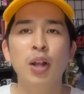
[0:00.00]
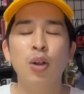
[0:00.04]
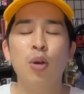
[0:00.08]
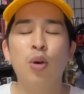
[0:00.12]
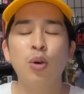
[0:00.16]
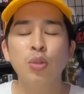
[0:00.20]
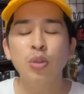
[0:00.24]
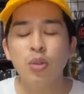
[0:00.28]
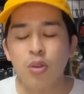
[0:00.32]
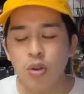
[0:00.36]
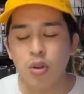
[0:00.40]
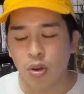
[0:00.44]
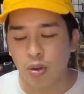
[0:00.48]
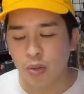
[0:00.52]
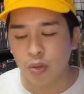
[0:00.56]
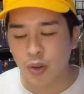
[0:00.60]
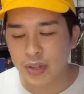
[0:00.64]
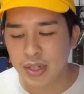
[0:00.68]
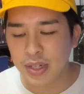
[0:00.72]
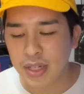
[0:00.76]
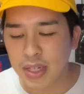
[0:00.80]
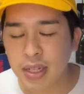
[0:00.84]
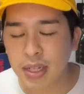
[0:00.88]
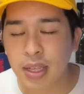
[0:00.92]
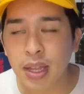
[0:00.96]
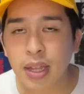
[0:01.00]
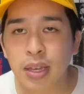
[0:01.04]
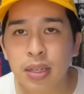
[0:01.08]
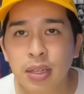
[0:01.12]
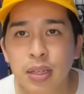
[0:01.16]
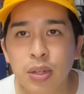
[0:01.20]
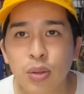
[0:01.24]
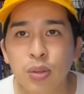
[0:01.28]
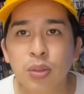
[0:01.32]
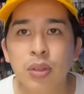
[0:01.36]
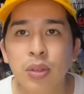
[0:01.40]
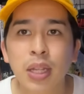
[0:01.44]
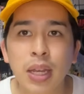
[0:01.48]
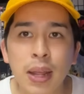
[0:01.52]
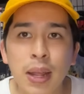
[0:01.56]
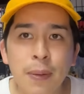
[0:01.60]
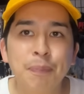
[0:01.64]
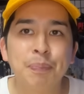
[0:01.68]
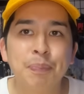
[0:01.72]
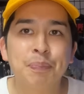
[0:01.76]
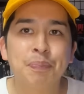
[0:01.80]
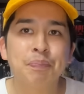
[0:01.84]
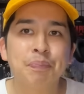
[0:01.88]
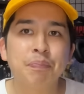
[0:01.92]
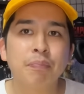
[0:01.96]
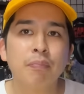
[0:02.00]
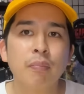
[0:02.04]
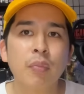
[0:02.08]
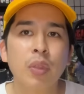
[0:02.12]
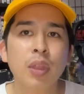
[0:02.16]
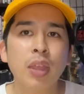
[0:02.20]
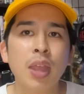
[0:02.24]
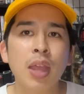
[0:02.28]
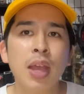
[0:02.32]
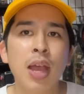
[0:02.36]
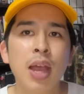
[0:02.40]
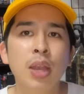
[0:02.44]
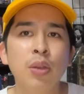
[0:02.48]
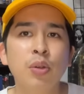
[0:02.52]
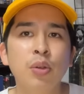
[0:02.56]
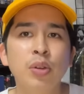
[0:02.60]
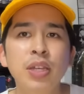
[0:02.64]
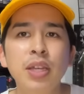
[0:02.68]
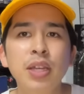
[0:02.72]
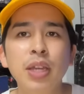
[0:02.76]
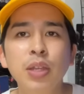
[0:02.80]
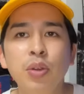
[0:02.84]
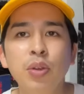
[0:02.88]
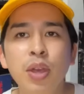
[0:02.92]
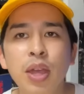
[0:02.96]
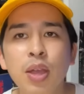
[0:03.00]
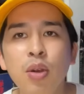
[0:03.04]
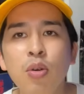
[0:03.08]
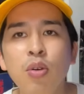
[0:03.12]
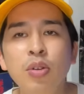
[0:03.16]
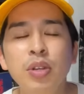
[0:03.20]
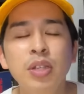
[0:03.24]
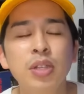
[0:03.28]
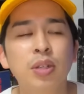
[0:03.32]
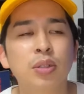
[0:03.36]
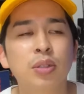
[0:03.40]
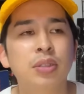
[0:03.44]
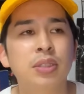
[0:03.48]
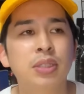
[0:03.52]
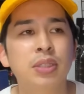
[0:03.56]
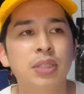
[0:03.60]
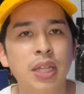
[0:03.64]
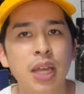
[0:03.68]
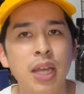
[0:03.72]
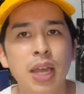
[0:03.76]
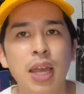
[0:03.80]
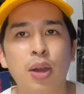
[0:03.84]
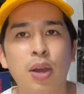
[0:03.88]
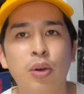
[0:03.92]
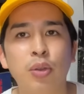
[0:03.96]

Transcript: この人間によってね、あの人間のエゴによって、